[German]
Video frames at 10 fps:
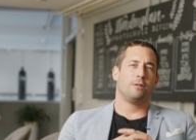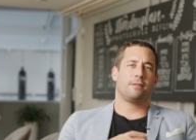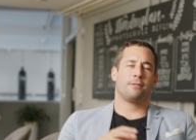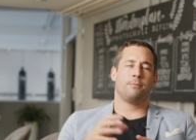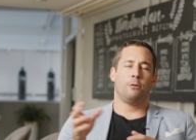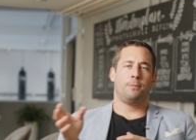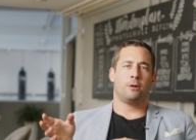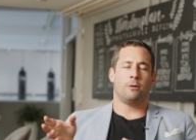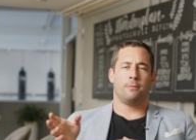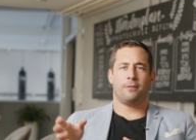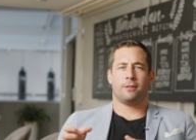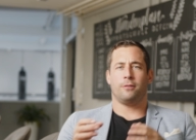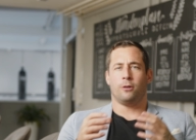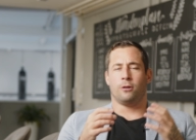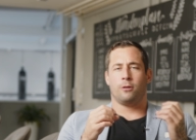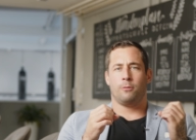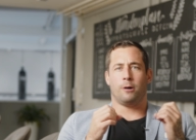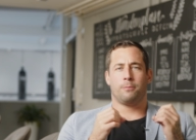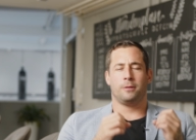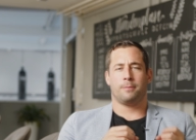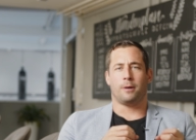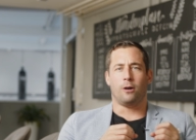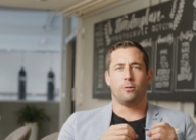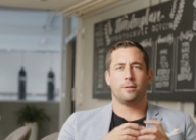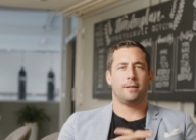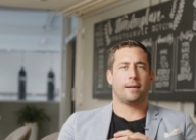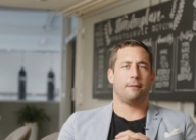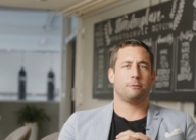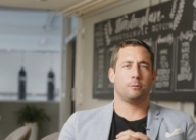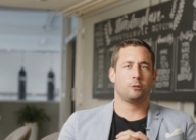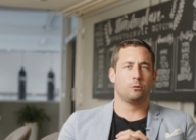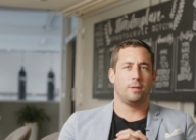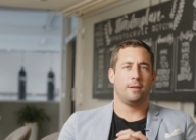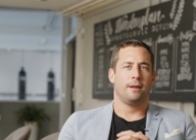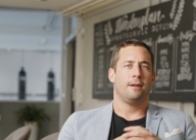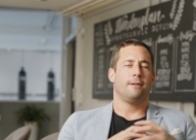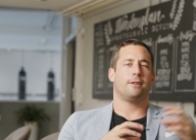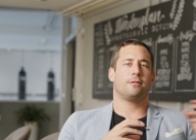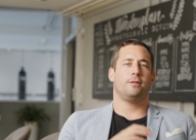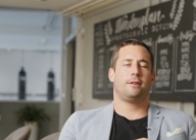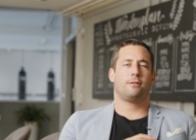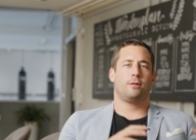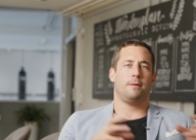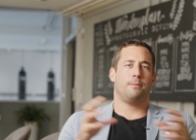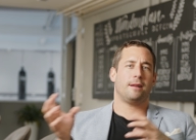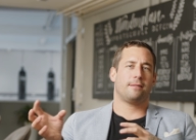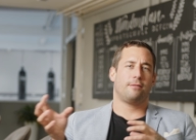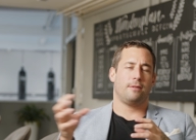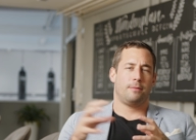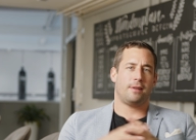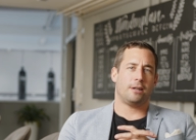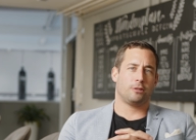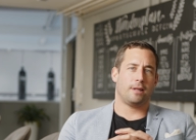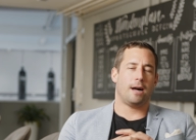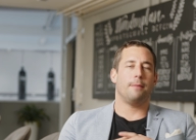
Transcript: Und das ist ein Publikum, was wir auch überhaupt nicht brauchen in der Kampfsportschule, was auch nicht zu dem passt, das wir bisher schon